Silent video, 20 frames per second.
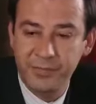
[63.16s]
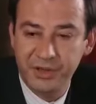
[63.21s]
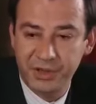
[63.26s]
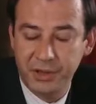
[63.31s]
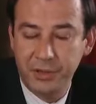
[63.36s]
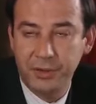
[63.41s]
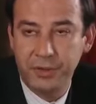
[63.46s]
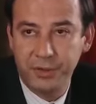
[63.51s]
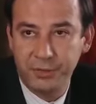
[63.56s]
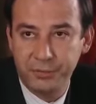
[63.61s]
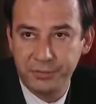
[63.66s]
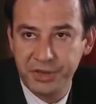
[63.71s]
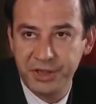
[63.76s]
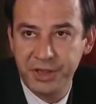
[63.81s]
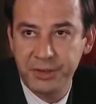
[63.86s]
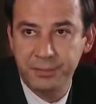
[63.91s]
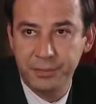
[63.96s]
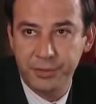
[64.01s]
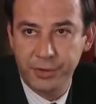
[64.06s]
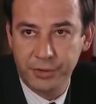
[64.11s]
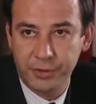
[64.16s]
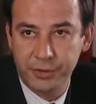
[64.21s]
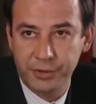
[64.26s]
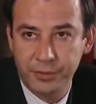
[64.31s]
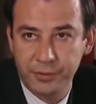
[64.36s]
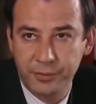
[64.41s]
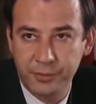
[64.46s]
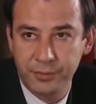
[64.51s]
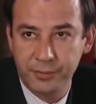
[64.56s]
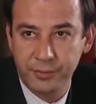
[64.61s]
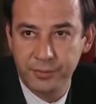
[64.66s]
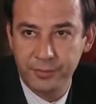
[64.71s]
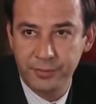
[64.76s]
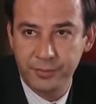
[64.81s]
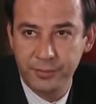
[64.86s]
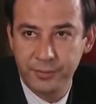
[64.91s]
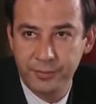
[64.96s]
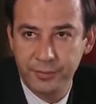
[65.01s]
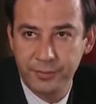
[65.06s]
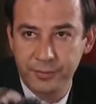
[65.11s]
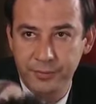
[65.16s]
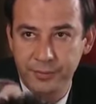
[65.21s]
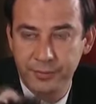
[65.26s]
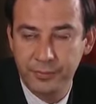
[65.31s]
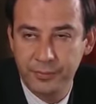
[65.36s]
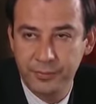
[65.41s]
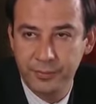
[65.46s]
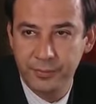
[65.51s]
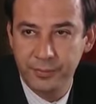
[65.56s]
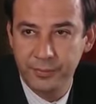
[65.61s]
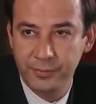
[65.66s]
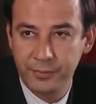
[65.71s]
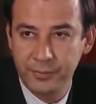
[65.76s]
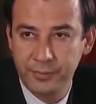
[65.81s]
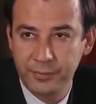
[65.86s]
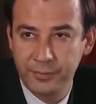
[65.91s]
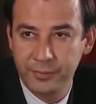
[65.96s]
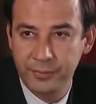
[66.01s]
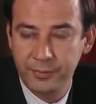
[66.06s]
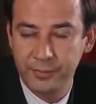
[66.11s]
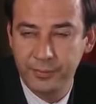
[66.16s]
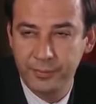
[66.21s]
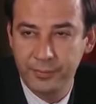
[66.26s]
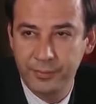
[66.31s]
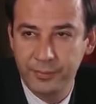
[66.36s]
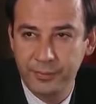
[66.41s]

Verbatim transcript: Biz de görevimizi yapıyoruz. Merak etmeyin.